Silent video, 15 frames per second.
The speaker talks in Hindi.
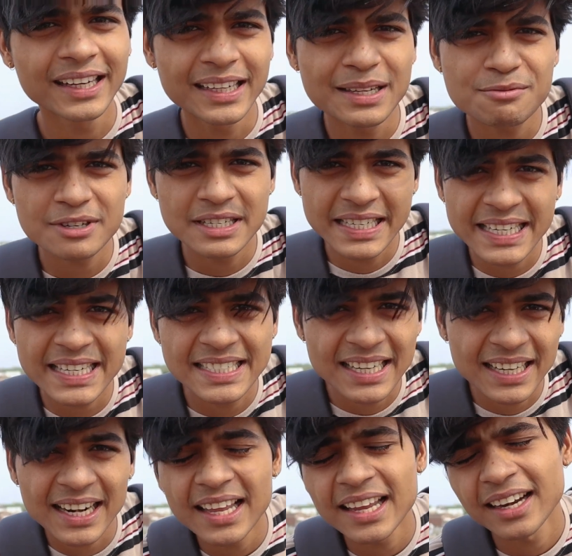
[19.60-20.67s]
के को लेकर
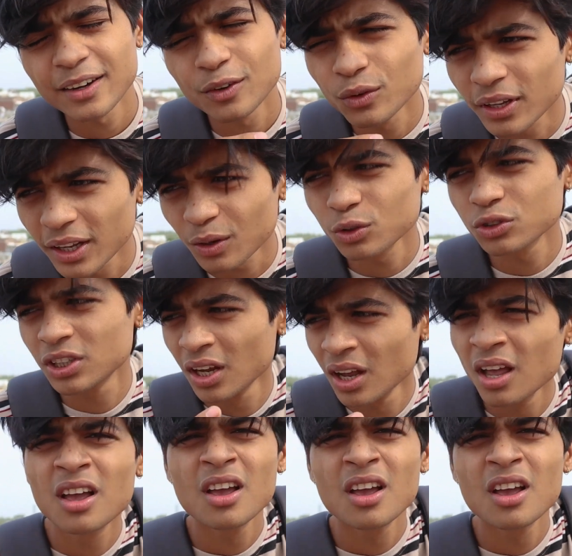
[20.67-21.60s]
जाना एंड उनके कुछ